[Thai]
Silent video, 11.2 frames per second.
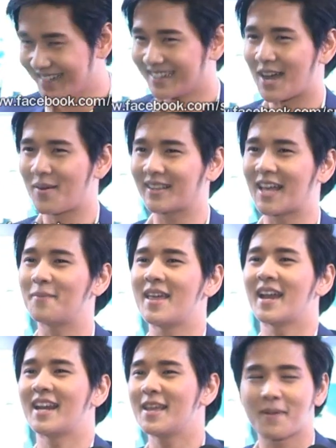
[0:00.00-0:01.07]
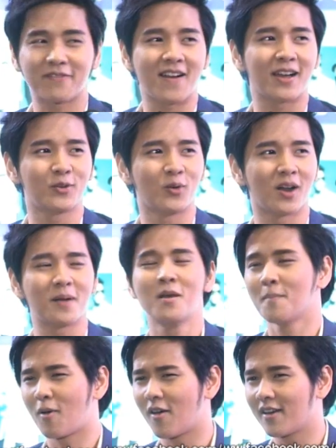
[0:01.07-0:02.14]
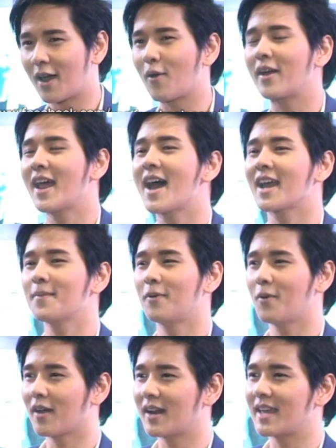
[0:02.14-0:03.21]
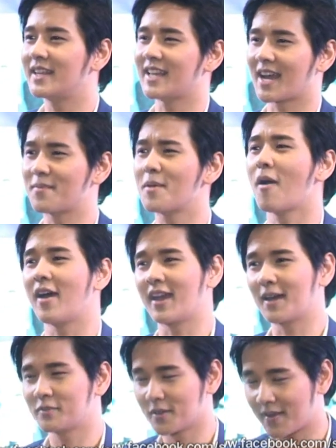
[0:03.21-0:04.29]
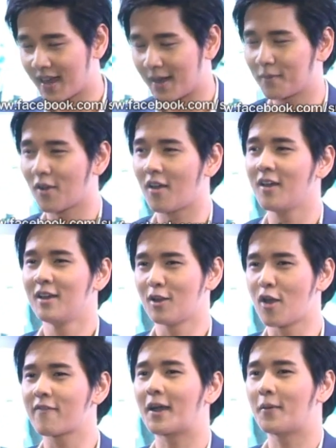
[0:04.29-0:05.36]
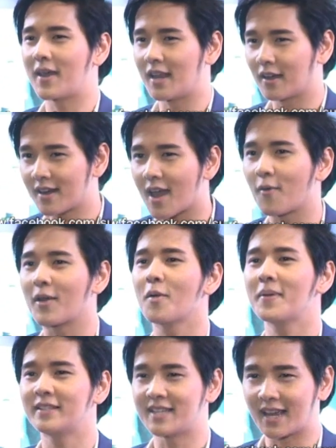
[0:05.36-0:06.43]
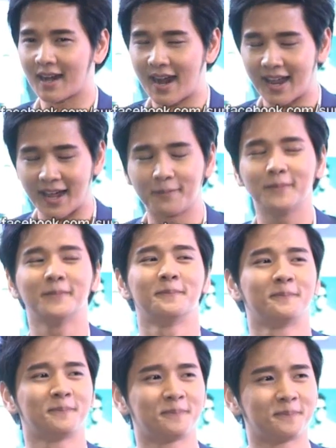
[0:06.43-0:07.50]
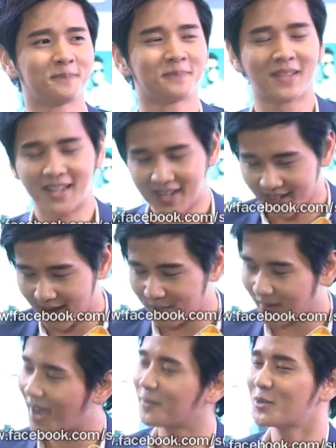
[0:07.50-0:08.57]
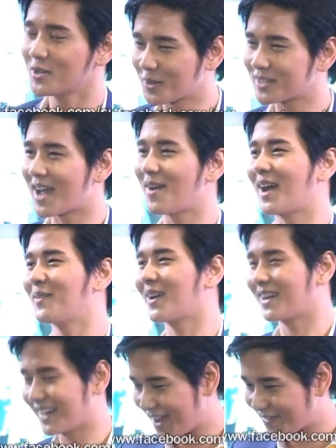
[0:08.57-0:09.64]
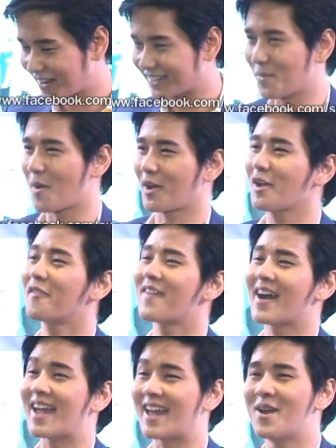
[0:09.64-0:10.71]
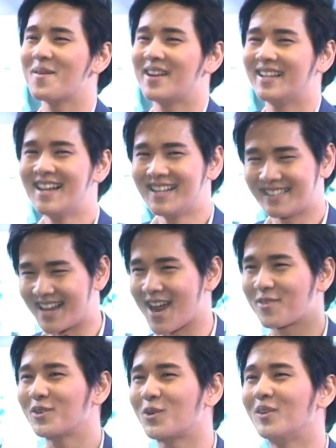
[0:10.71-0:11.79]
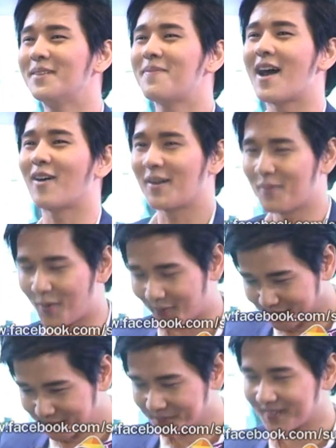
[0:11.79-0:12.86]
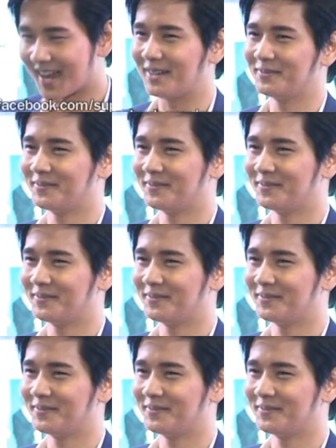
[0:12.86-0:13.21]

กักไว้ตามเพลง อันนี้ไปฟังดูครับพอเดาได้ครับ เพราะว่าก็ได้ยินเสียงกันบ่อยๆ ครับใช่ไหมครับ ก็ลองฟังเอาเองแล้วก็เดาเองว่าเป็นเสียงใครครับ ช่วงเช้าๆป่ะครับครับครับ ช่วงเช้าๆครับ ได้ฟังเสียงบอยก็ลองฟังเองเุณเสียงใครคุ้นๆหรือเปล่าครับผมครับ